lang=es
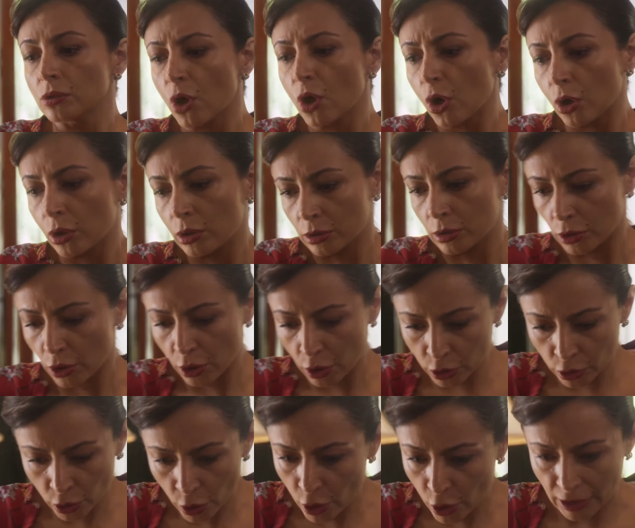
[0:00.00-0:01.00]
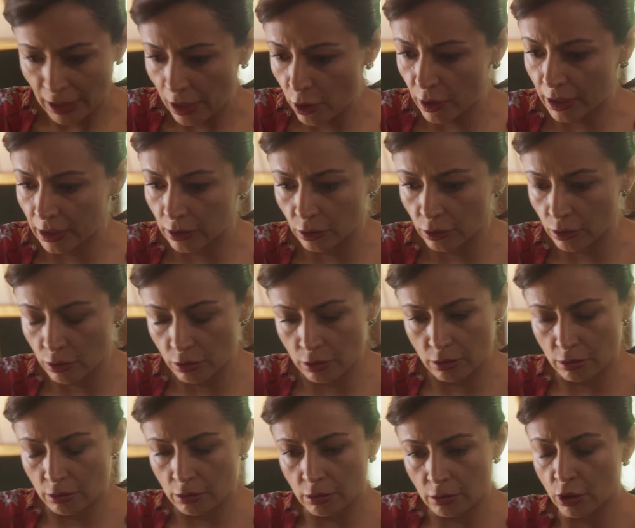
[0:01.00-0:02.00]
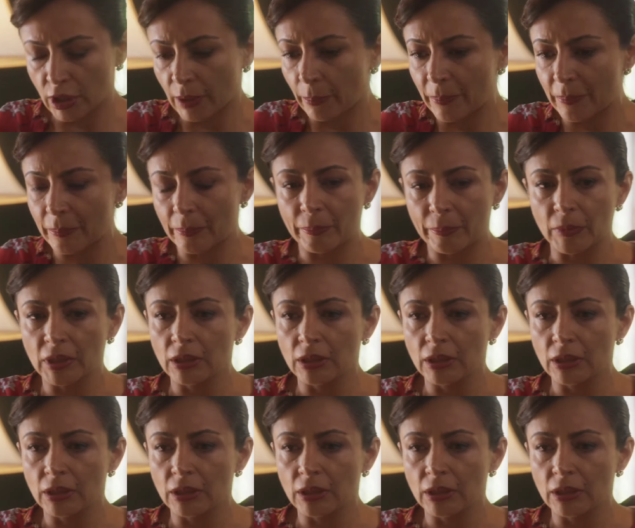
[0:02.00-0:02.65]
No, no, no, claro que no. ¿Sabes qué?